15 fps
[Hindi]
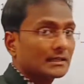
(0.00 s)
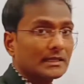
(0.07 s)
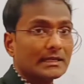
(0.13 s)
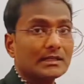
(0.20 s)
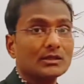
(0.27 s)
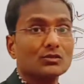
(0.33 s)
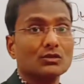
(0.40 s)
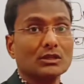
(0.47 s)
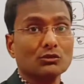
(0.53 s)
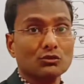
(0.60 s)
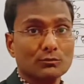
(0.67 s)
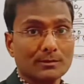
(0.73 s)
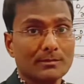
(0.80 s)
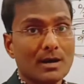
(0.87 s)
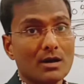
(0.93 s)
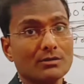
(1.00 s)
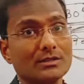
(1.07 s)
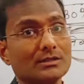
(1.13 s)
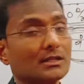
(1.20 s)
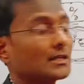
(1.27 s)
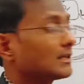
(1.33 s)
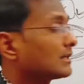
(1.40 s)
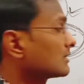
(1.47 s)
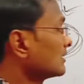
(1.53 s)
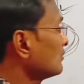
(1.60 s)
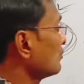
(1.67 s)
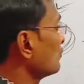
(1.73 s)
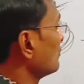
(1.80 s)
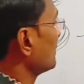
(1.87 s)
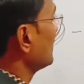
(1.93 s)
है यानी कि उसका दुष्प्रभाव किस तरीके से
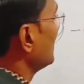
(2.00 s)
लोगों